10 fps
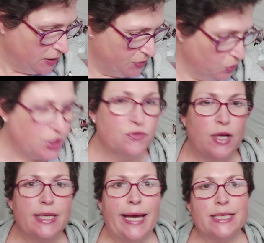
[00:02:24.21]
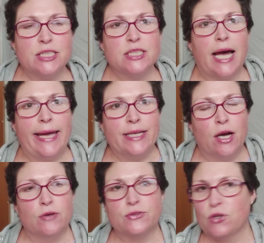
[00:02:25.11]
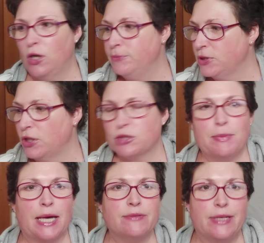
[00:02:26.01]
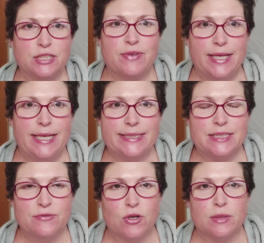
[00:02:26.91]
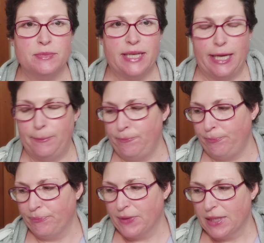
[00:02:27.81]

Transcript: So, ich wollte eigentlich einen Einkaufshaul mit euch machen, weil ich war ja letzte Woche im DM.